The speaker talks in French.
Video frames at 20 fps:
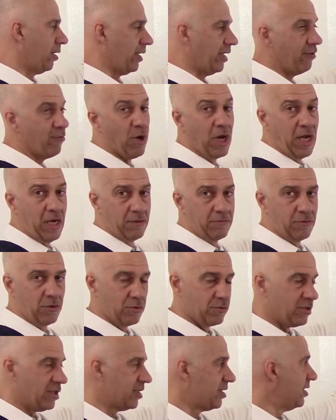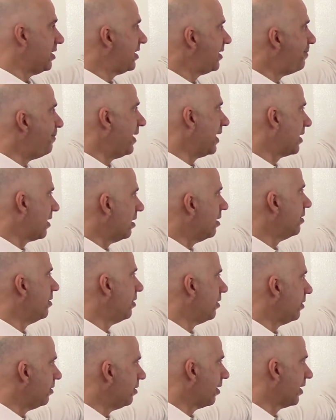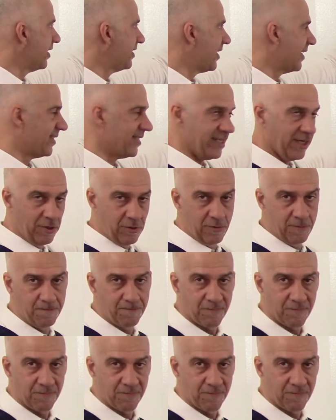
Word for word: et voilà. Donc, ça, c'est typique de, récession.